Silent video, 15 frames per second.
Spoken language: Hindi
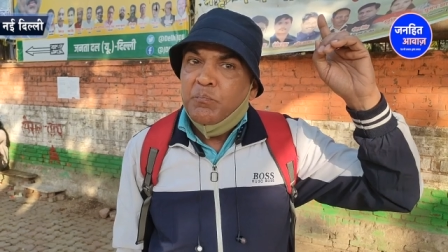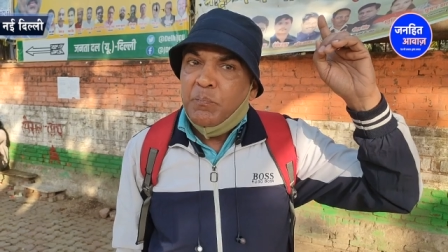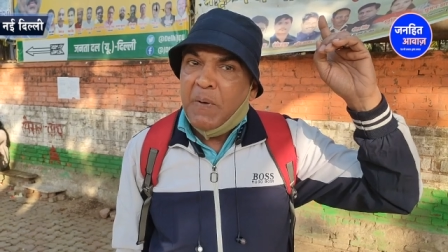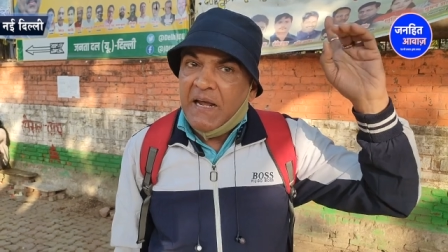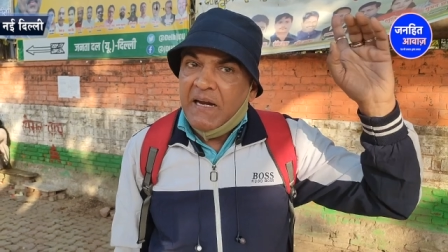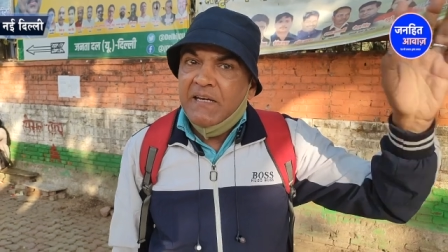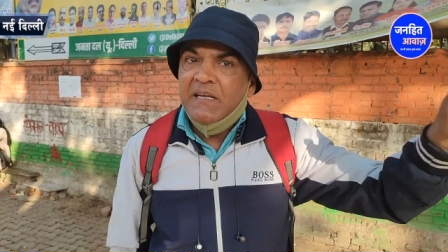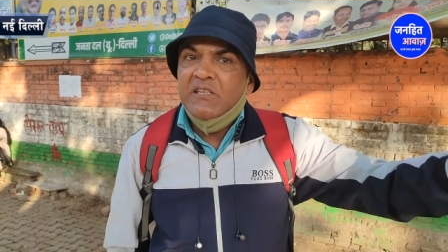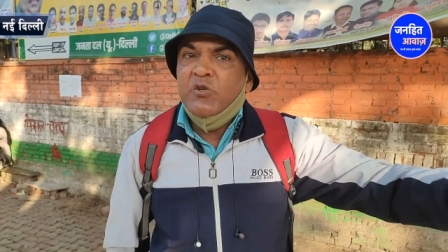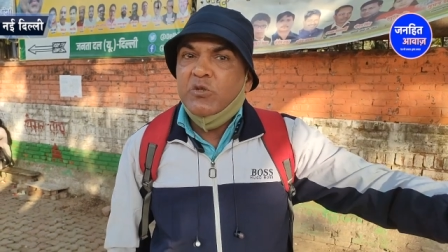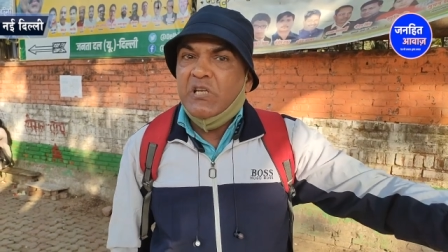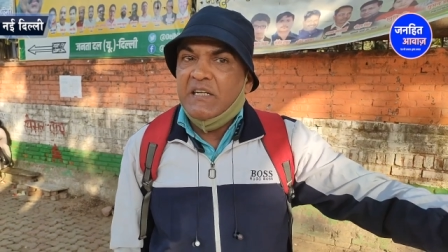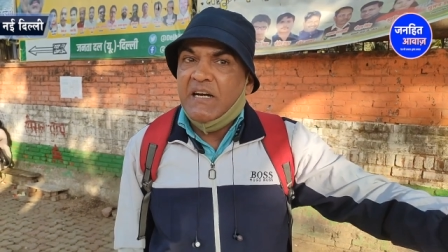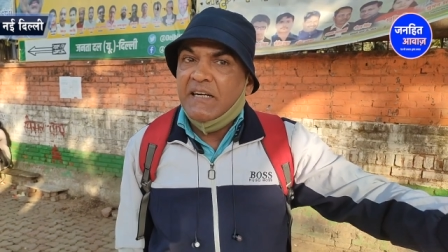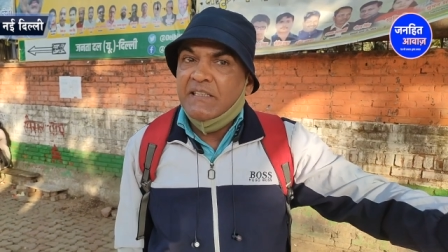पहले की जो
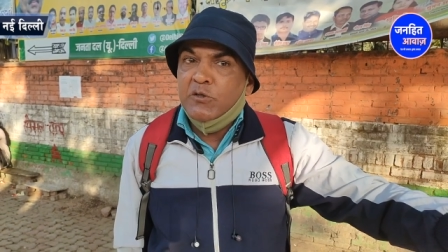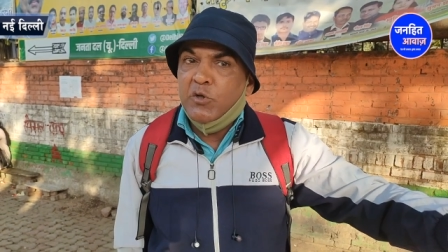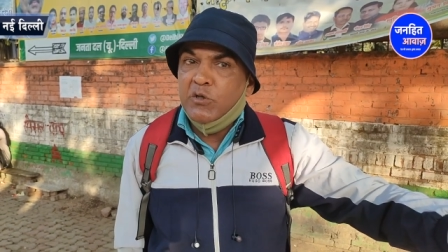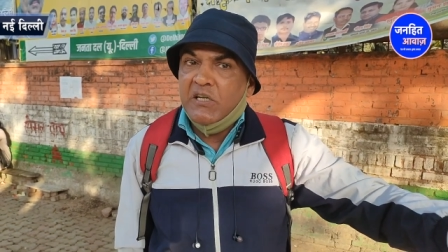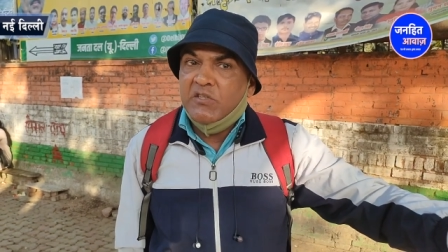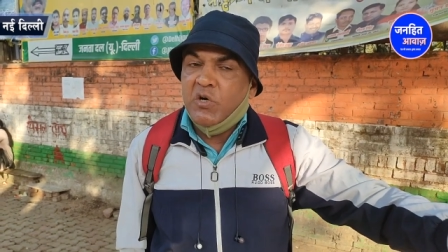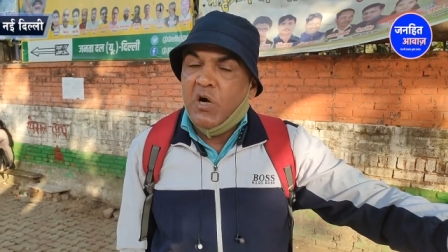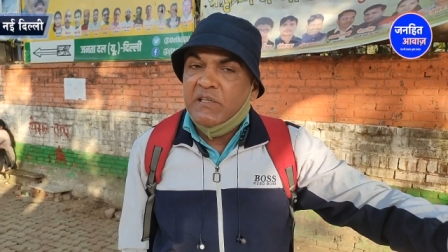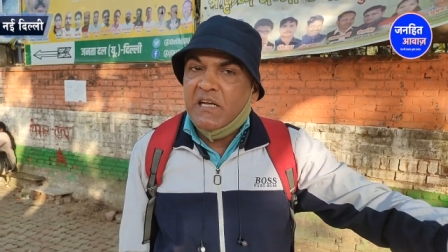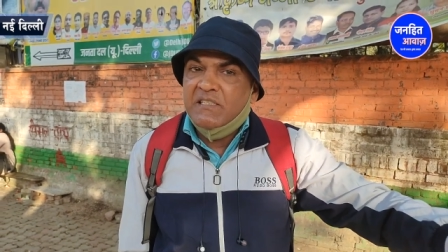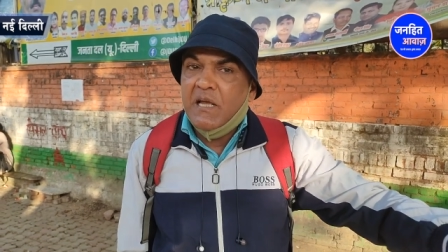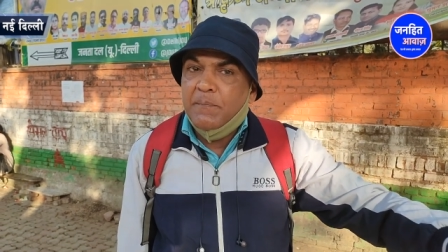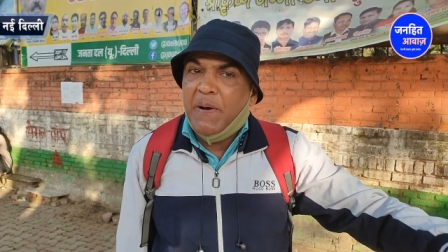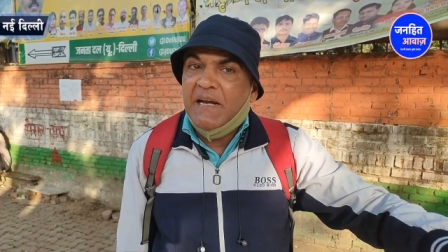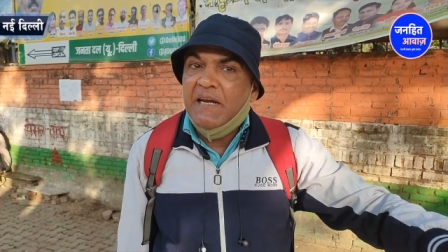सरकार थी 2014
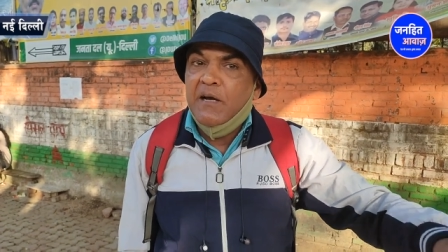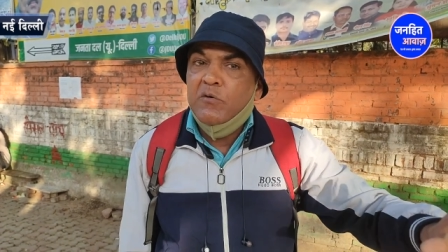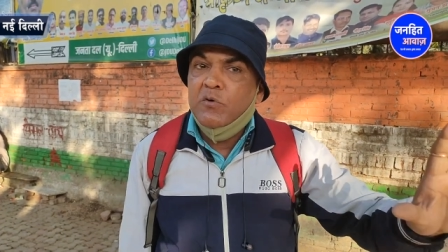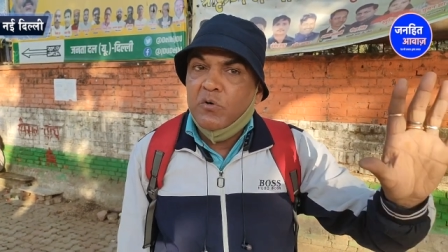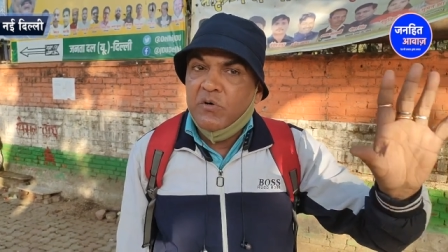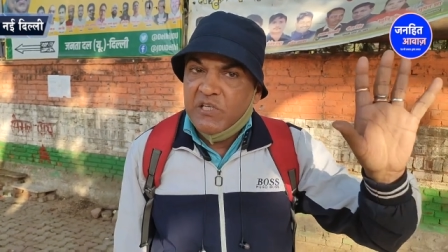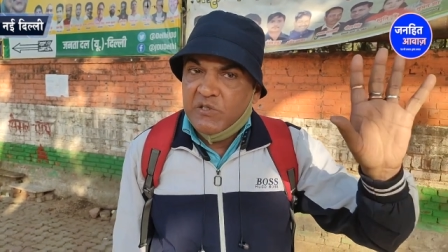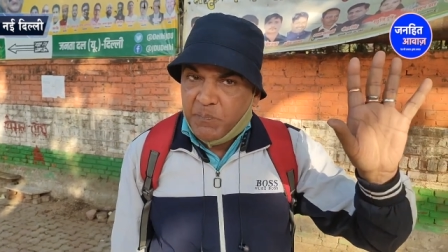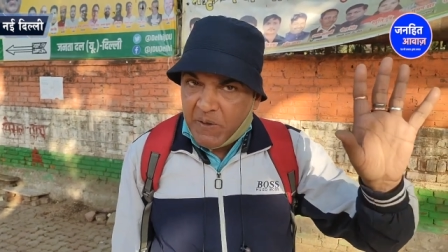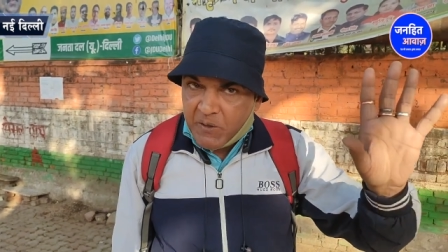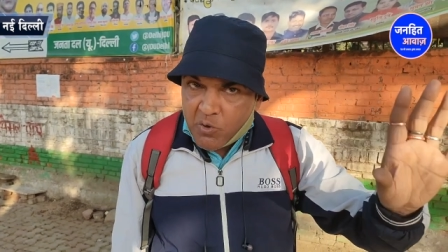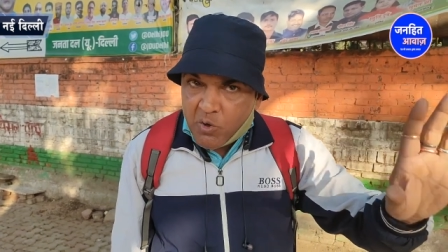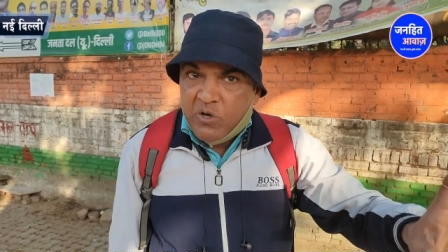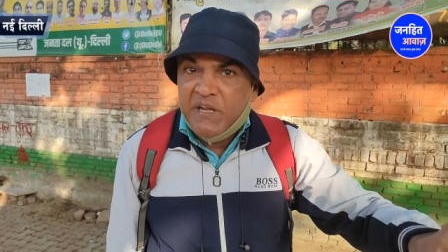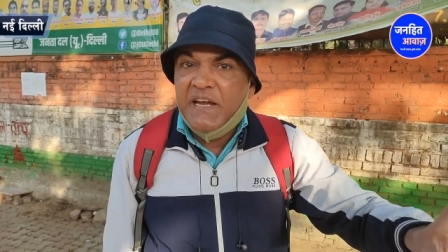से पहले उन्होंने इस पे
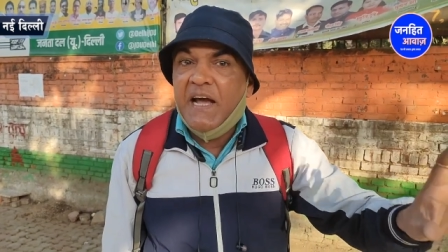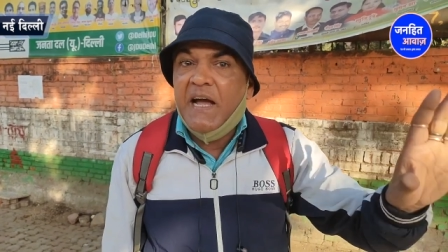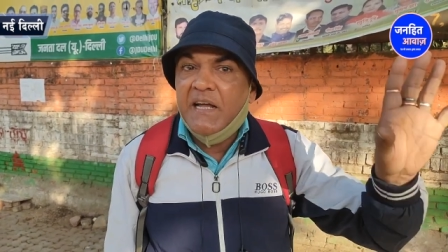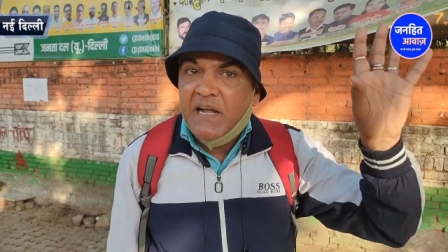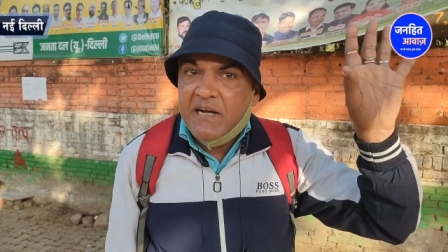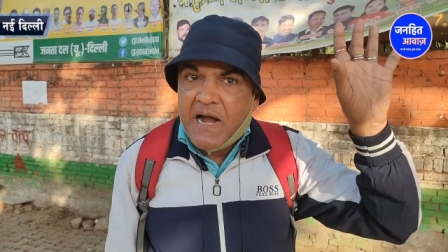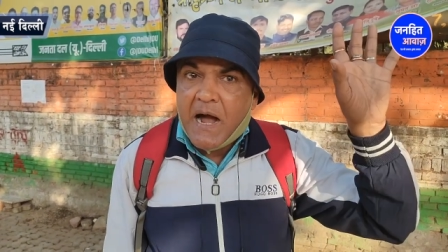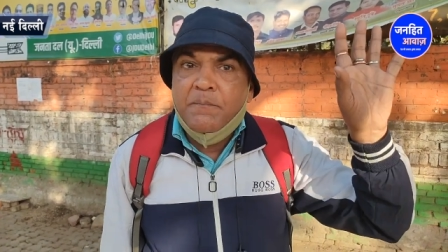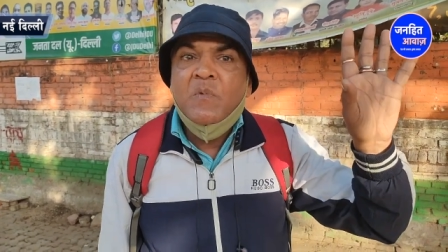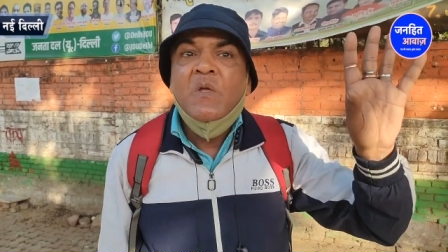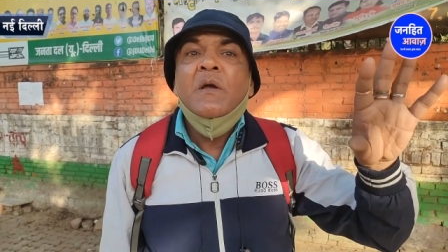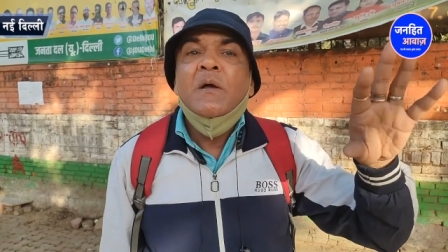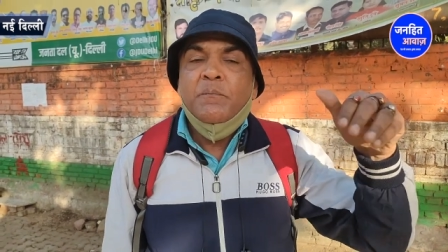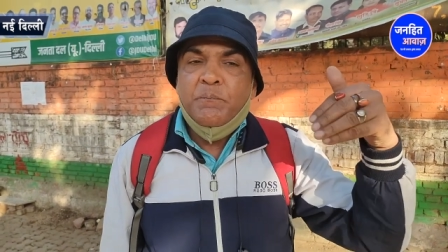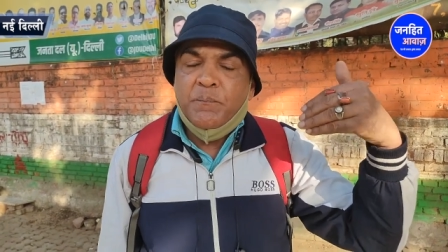गौर किया इसमें
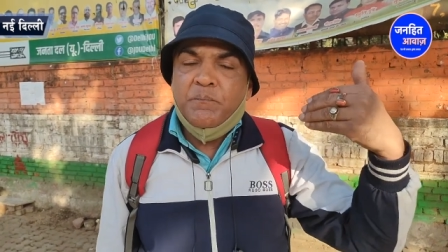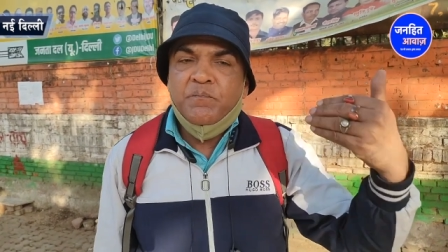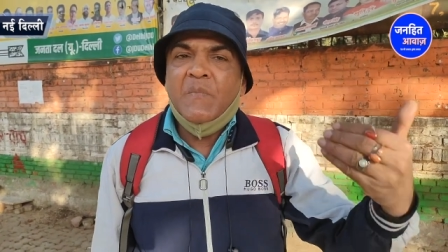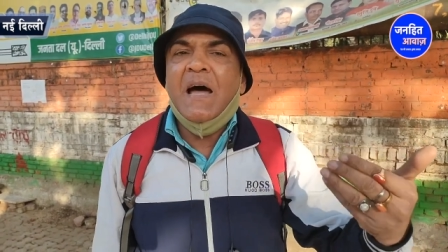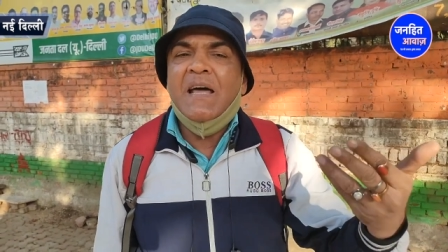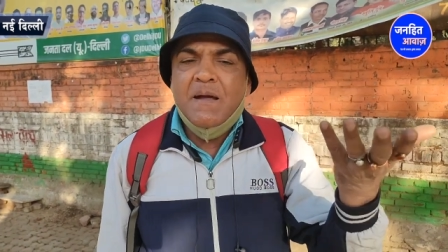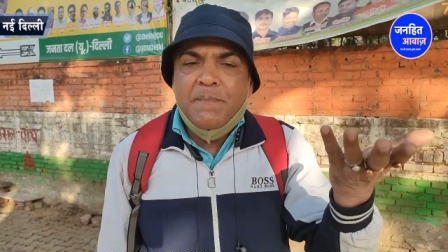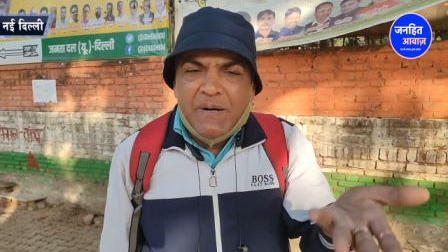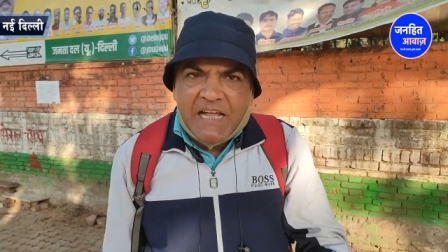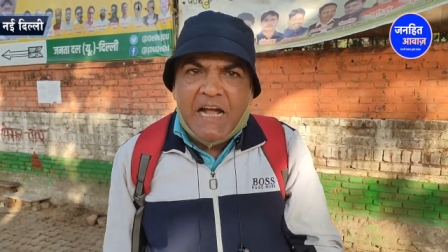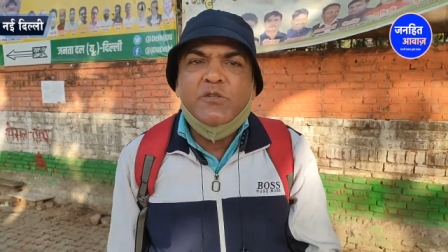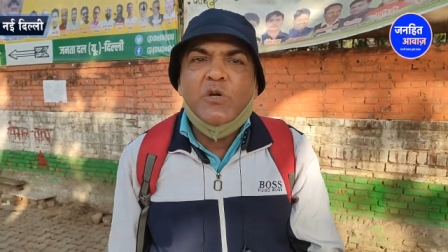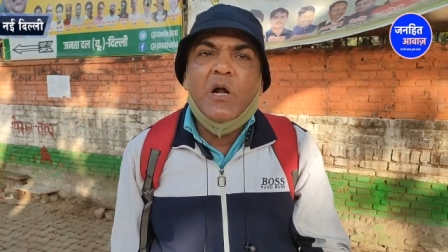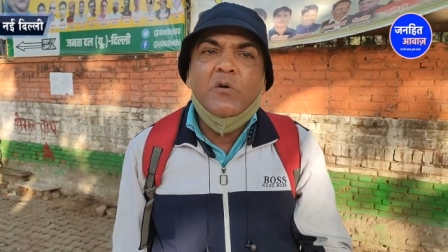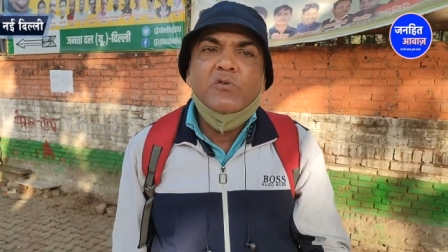सरकार का क्या दोष है ये बता
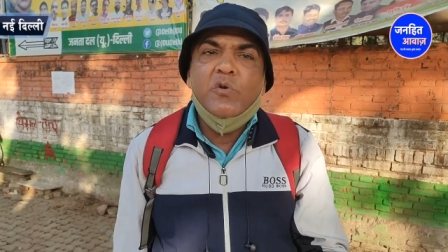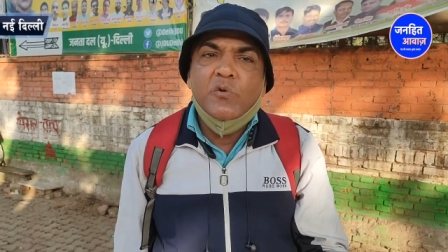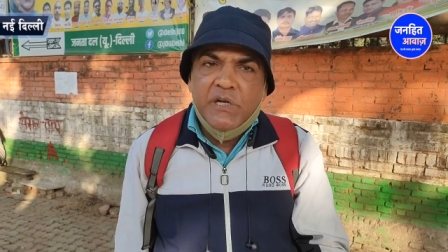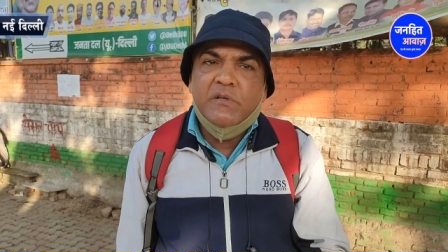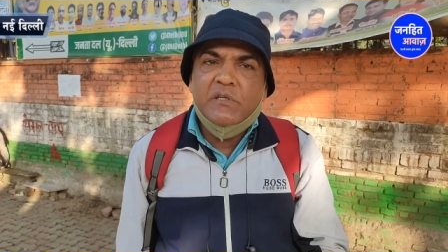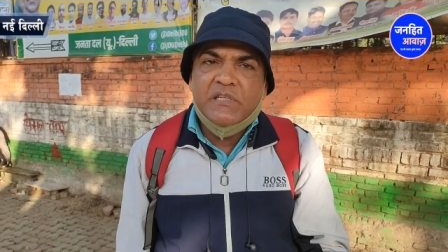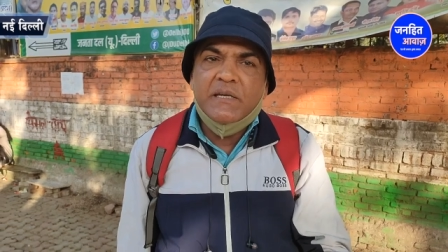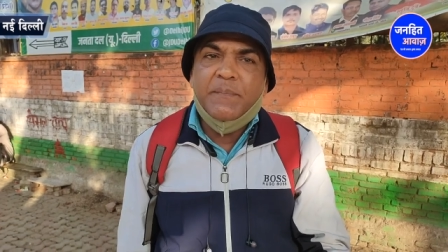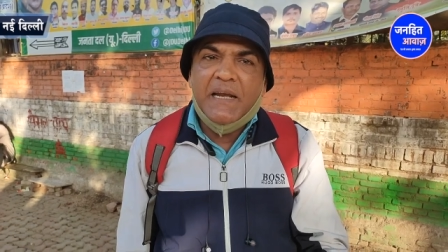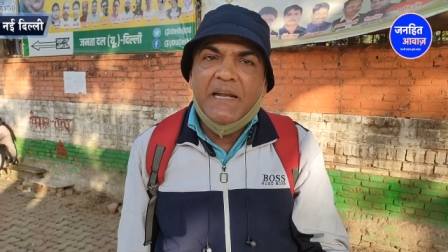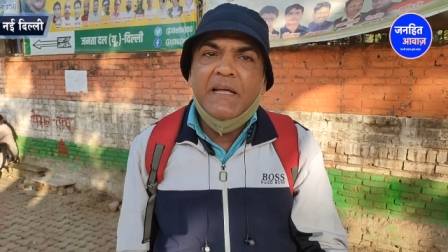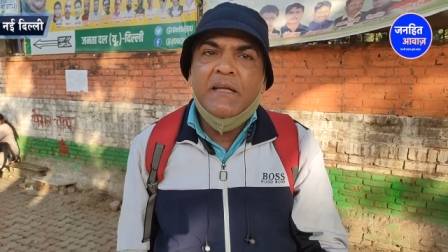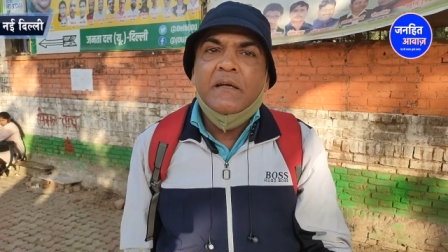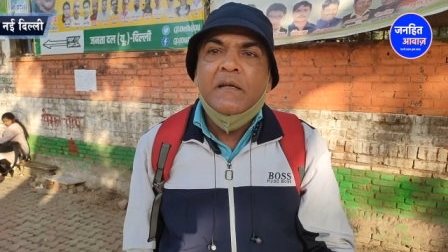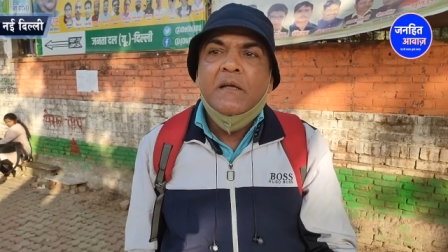तो रहा हूँ सुनिए तो सही
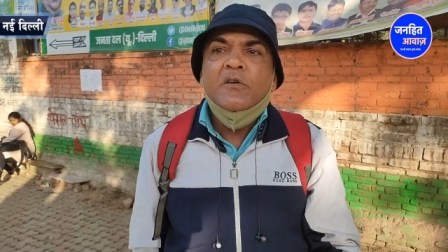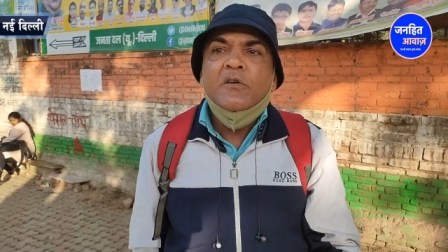पहले हाँ।